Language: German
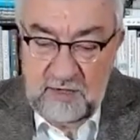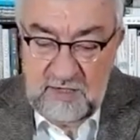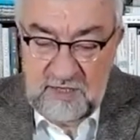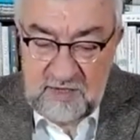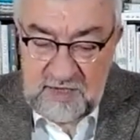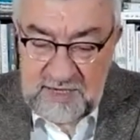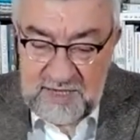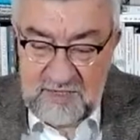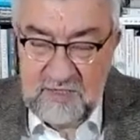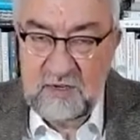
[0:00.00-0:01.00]
Diese
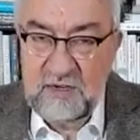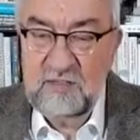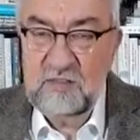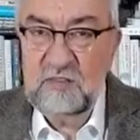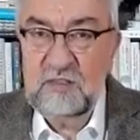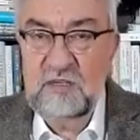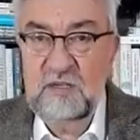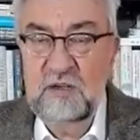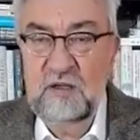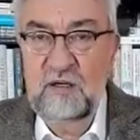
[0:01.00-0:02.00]
Kette ließe
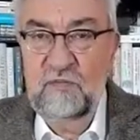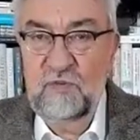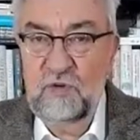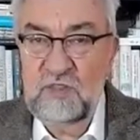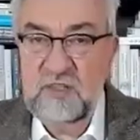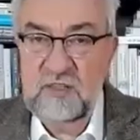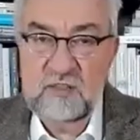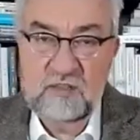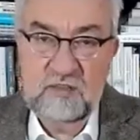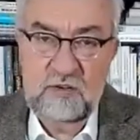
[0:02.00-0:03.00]
sich
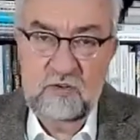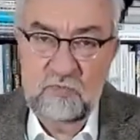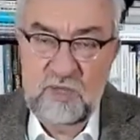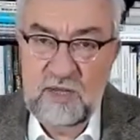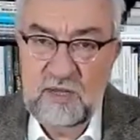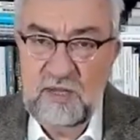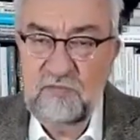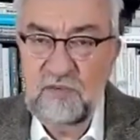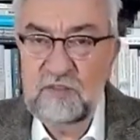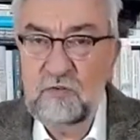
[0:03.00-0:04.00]
fortsetzen. Es geht um
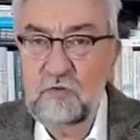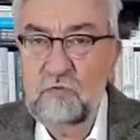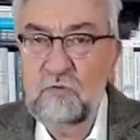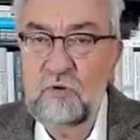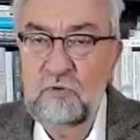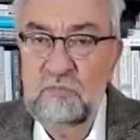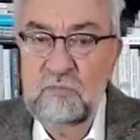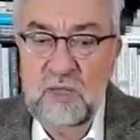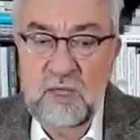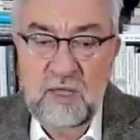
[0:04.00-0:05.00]
Energieversorgung,
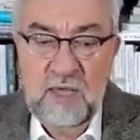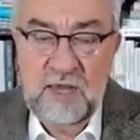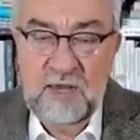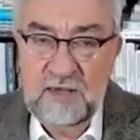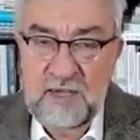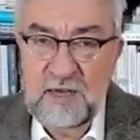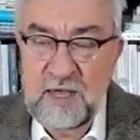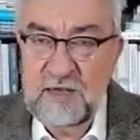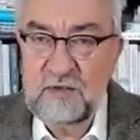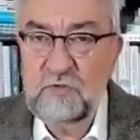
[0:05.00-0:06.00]
um
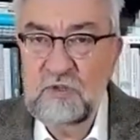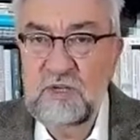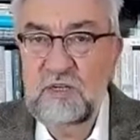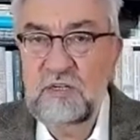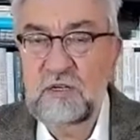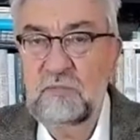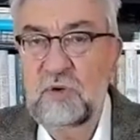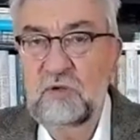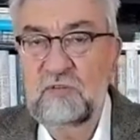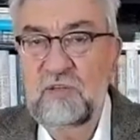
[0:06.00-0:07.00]
Energieleitungen, die nicht
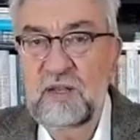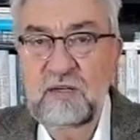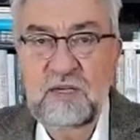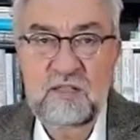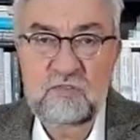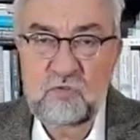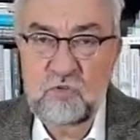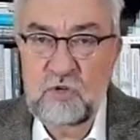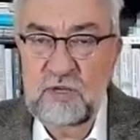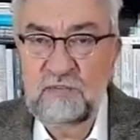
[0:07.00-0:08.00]
gebaut werden, die zu
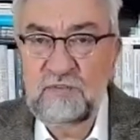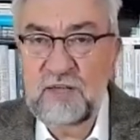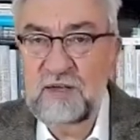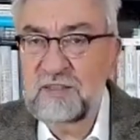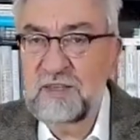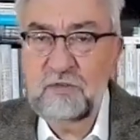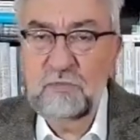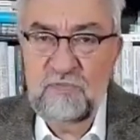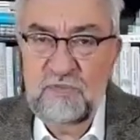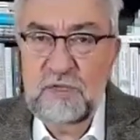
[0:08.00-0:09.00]
teuer werden. Es geht
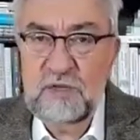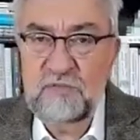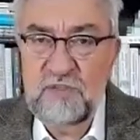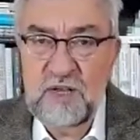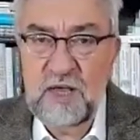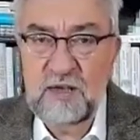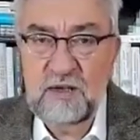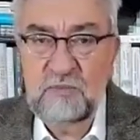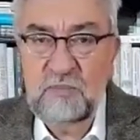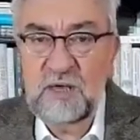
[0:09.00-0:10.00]
um viele, viele
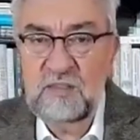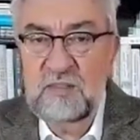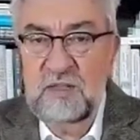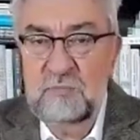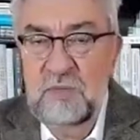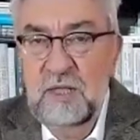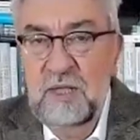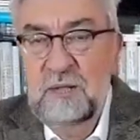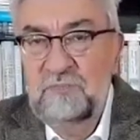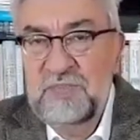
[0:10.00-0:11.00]
andere Maßnahmen.
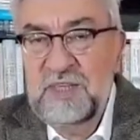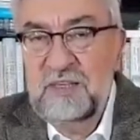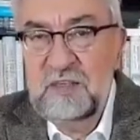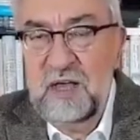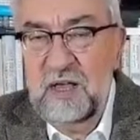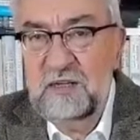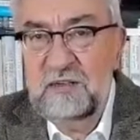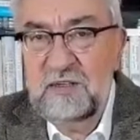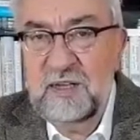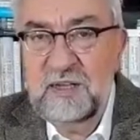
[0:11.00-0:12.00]
Diese
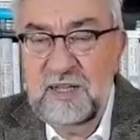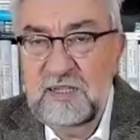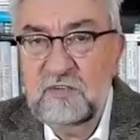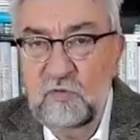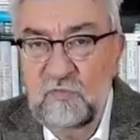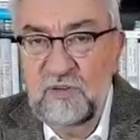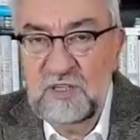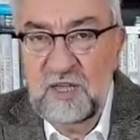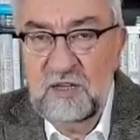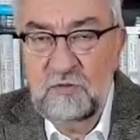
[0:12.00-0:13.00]
Art der
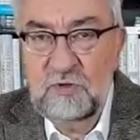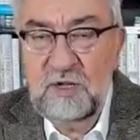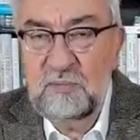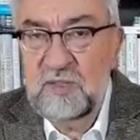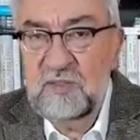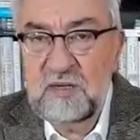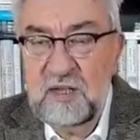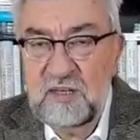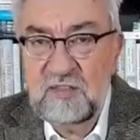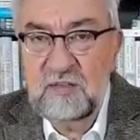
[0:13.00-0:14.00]
Geldumverteilung kann man sich
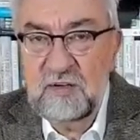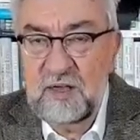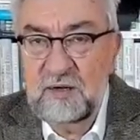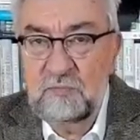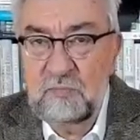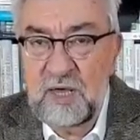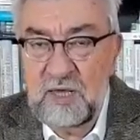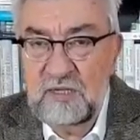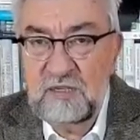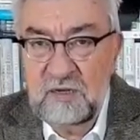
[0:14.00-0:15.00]
leisten in einem
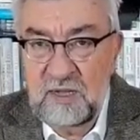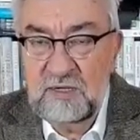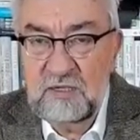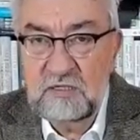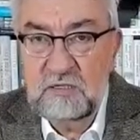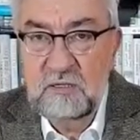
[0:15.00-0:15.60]
reichen Land.